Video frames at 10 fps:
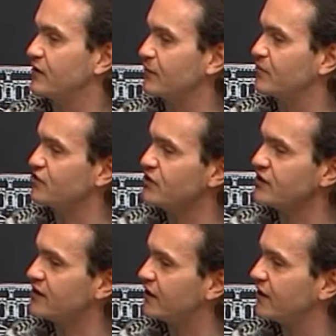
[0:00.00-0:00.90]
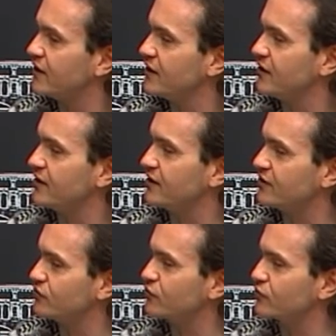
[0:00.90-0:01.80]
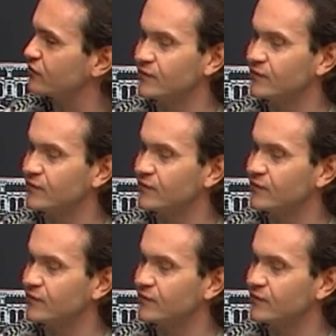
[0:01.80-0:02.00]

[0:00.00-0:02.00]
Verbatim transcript: Perché a prescindere dalla, dall'essere